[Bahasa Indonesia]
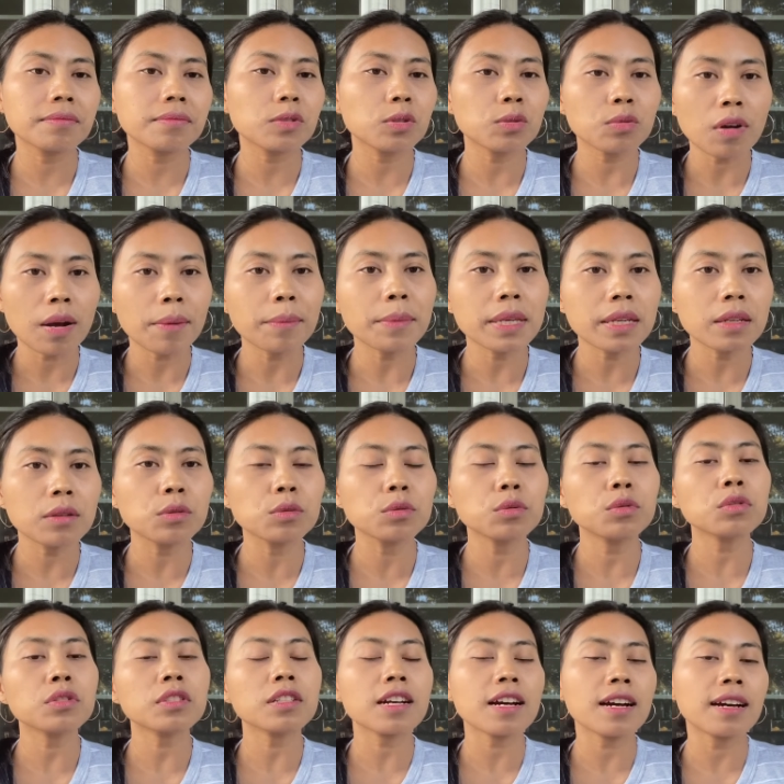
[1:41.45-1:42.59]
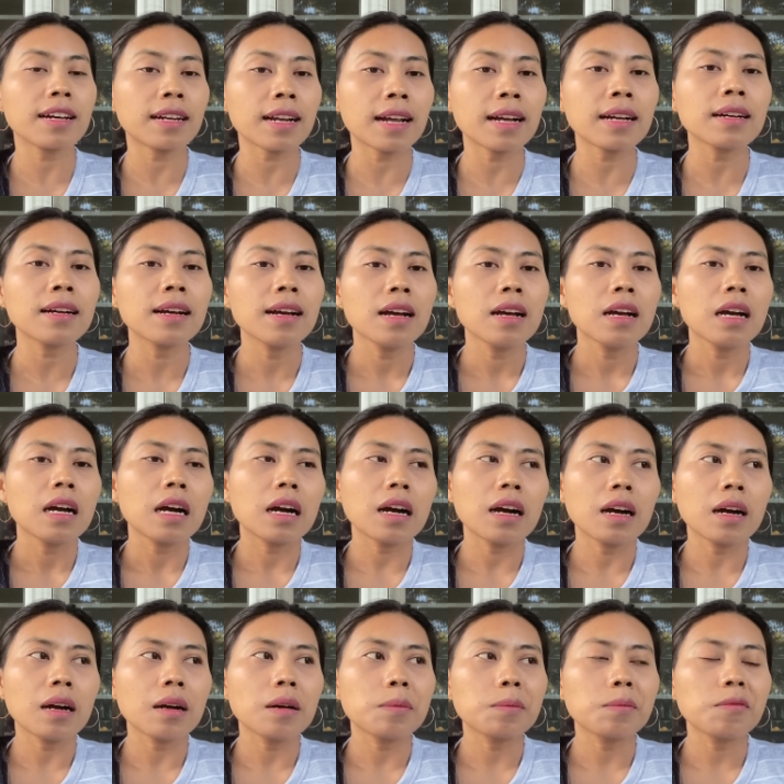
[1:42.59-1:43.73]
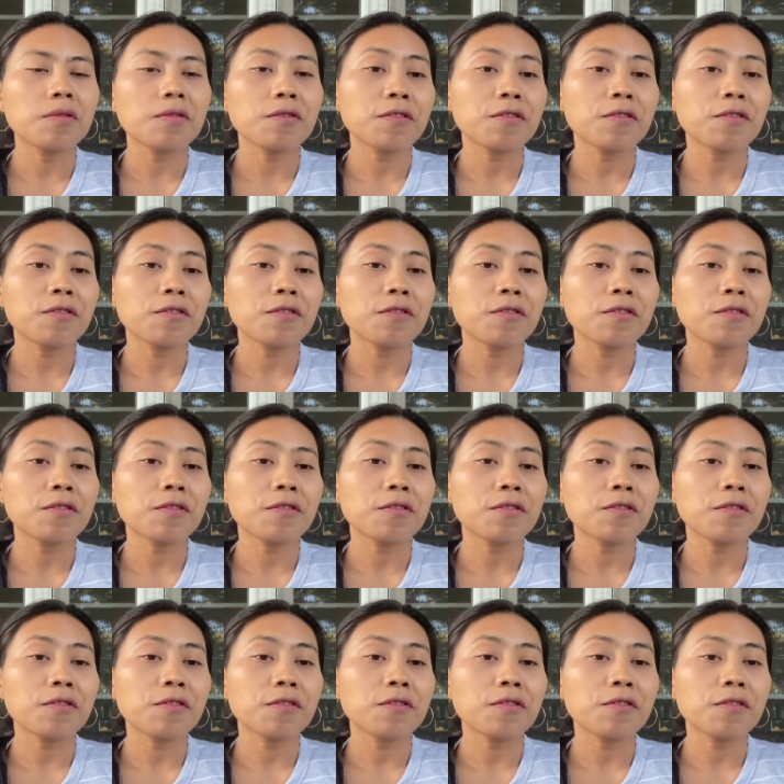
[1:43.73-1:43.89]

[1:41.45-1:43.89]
suamiku sekarang uh,